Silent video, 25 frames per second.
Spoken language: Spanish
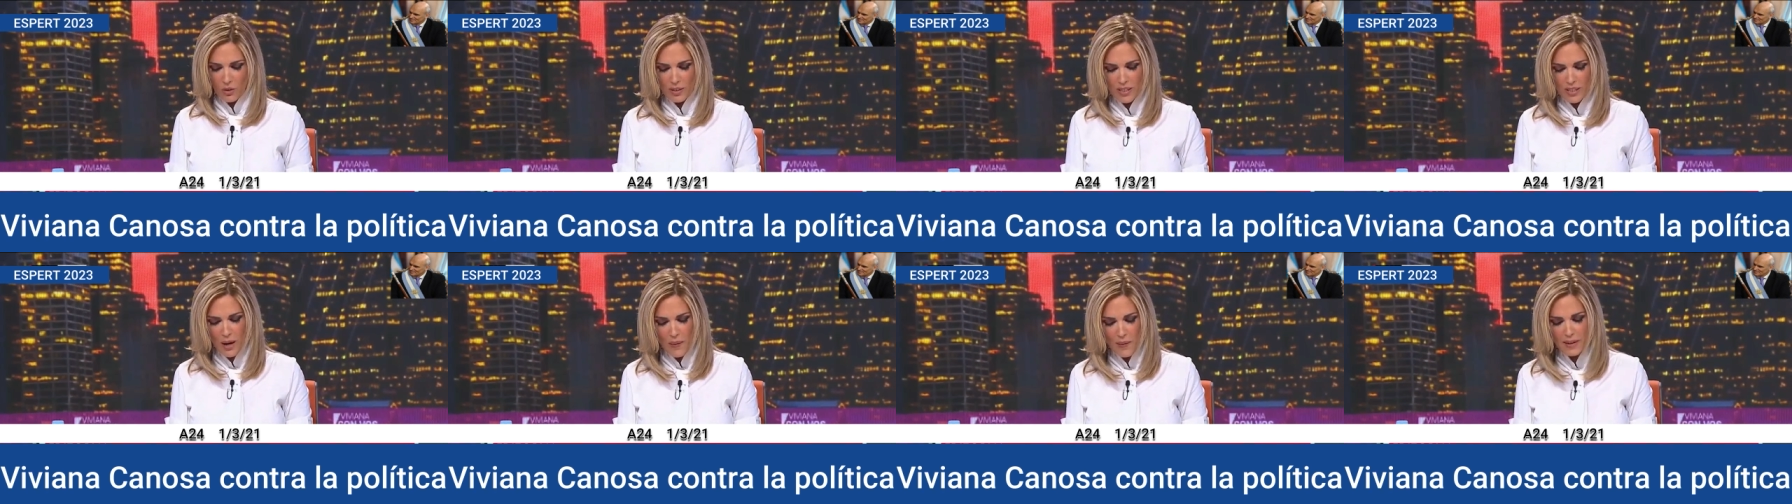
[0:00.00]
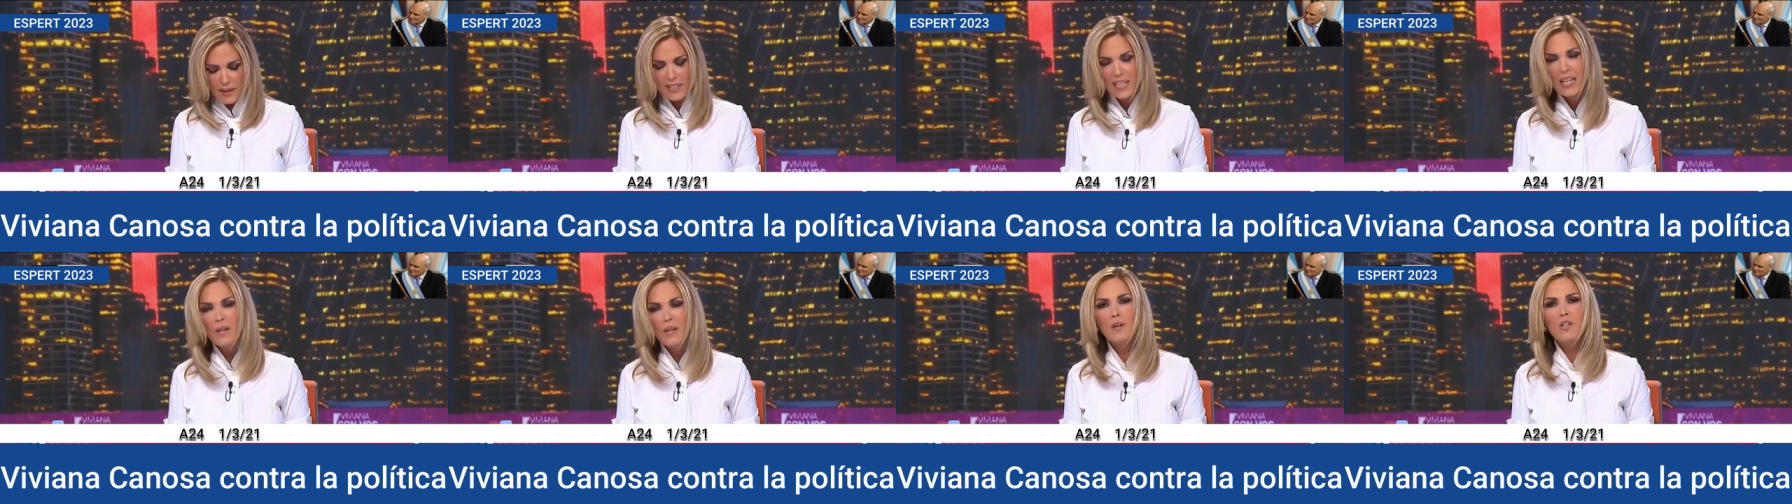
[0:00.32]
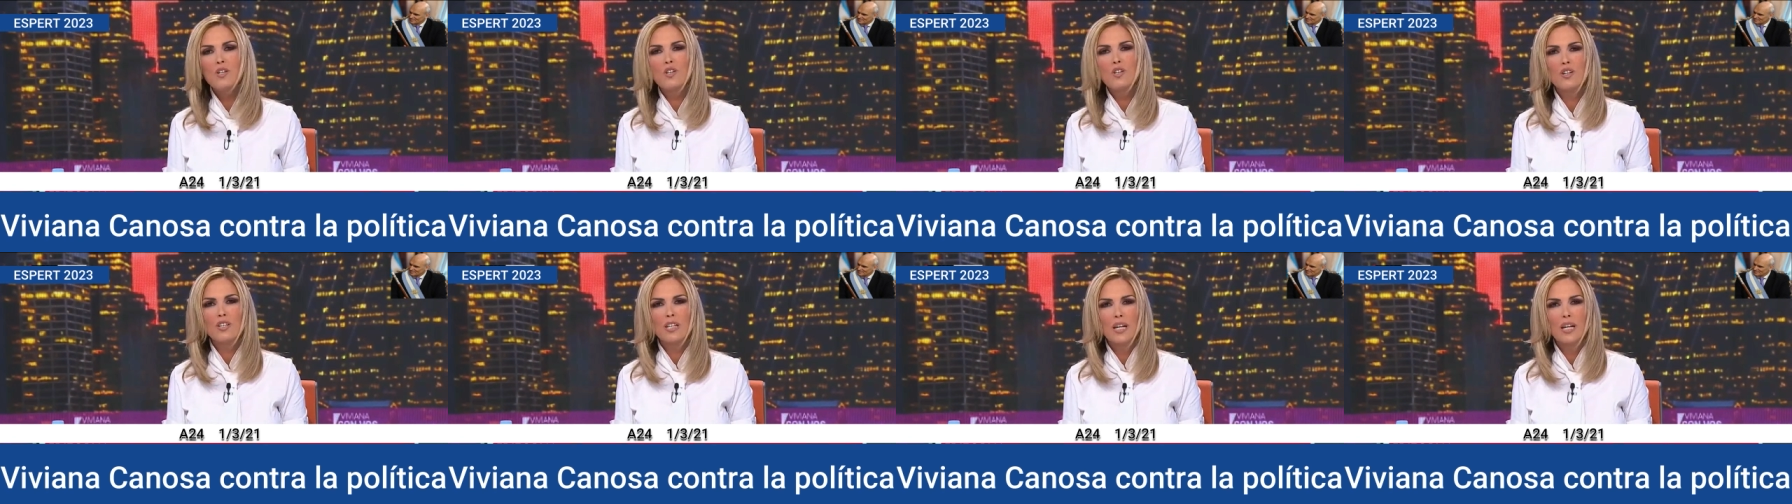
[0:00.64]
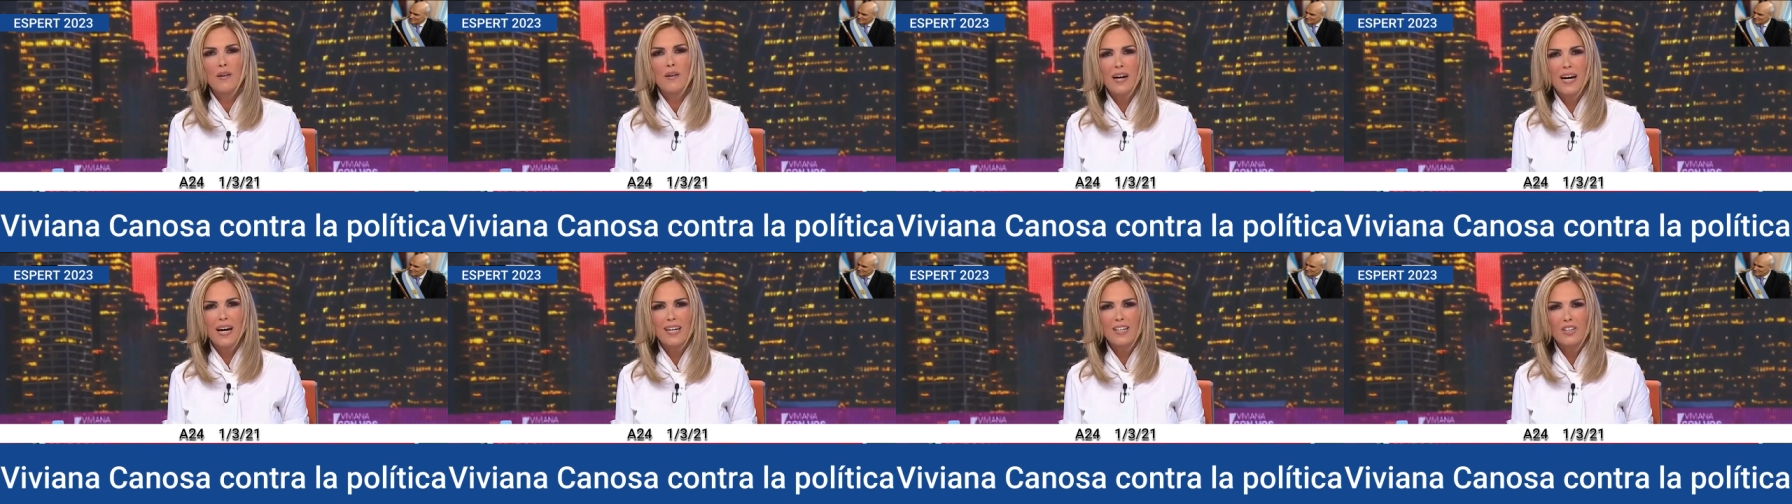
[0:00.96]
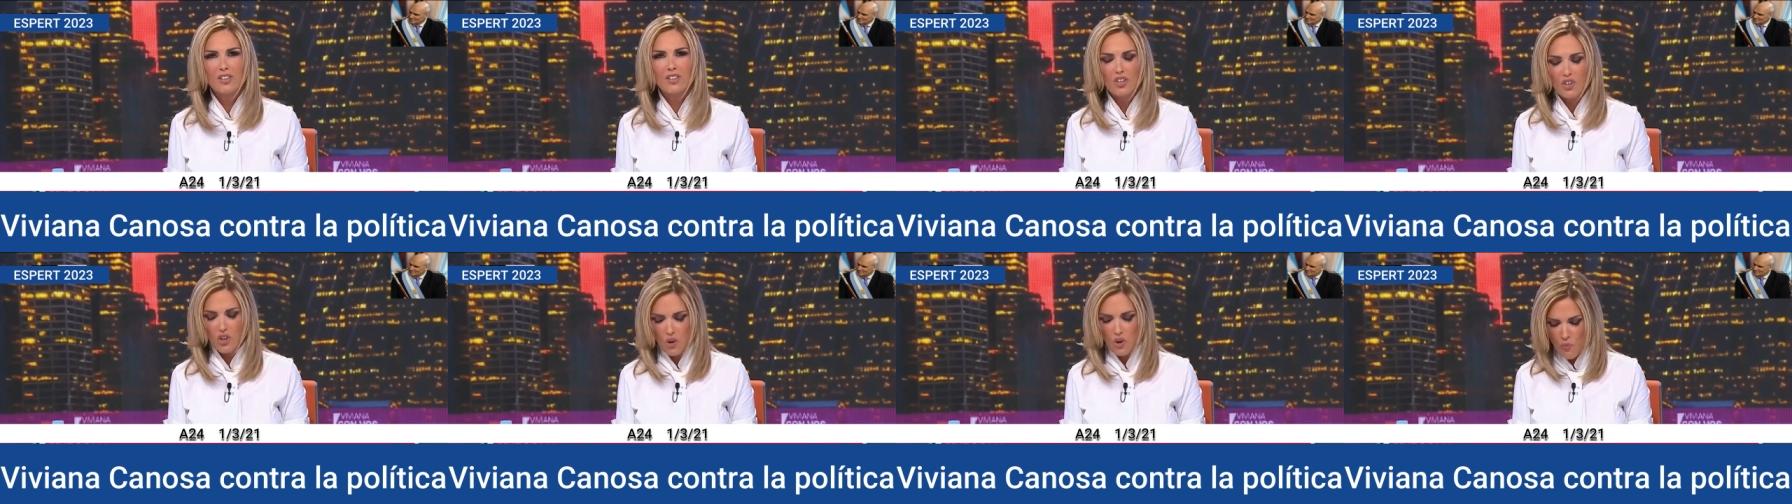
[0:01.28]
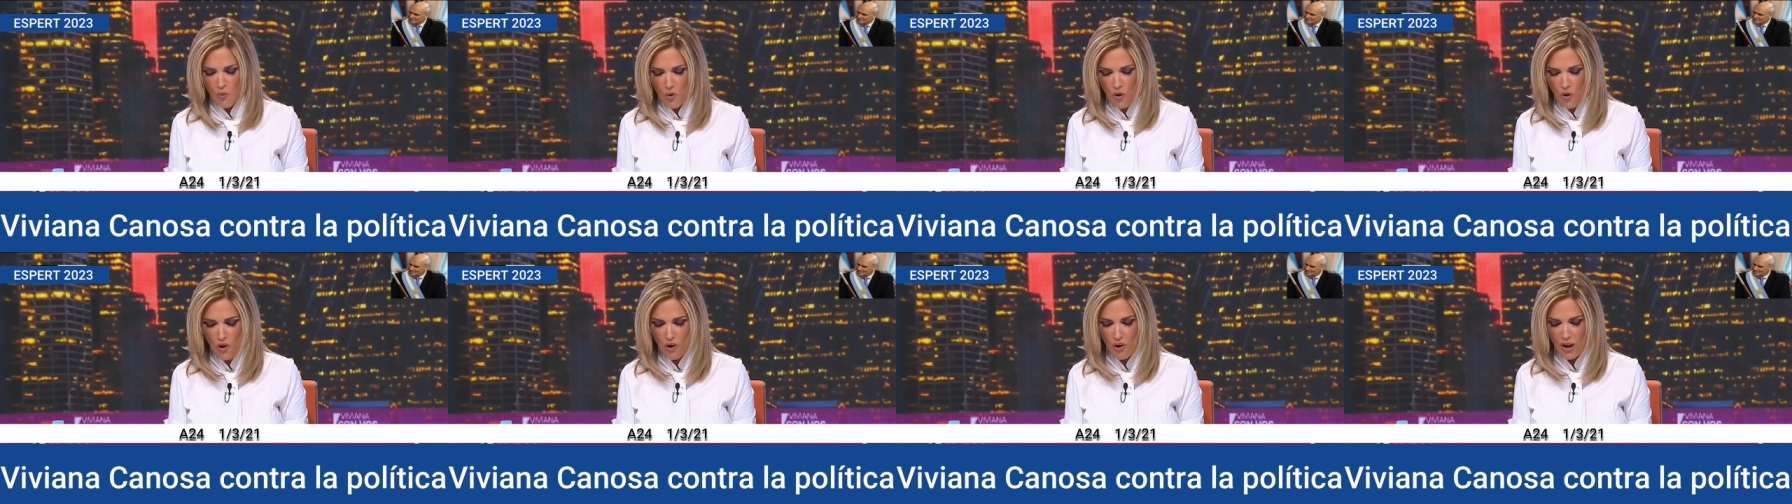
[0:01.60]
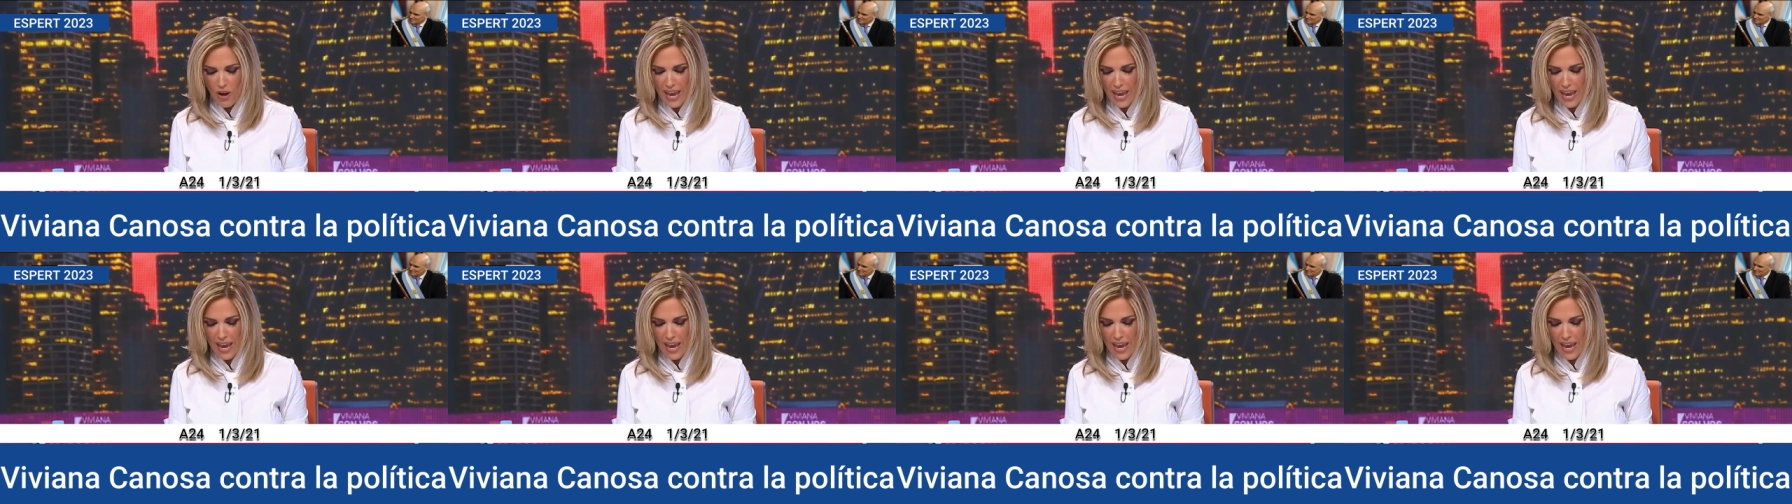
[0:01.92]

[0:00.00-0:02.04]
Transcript: estaba en televisión trabajando como